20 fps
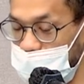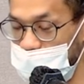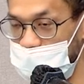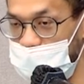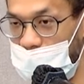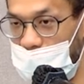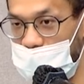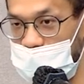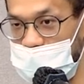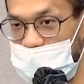是
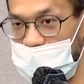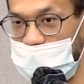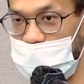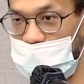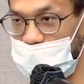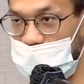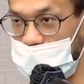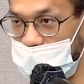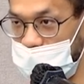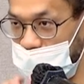把
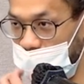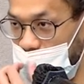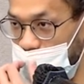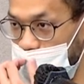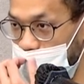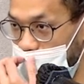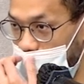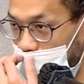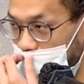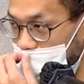server 的这个
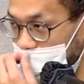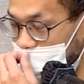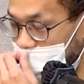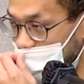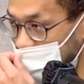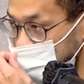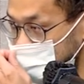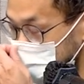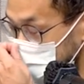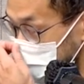API 的这
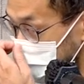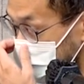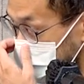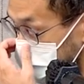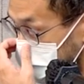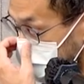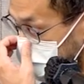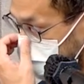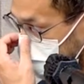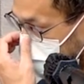个
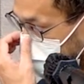呃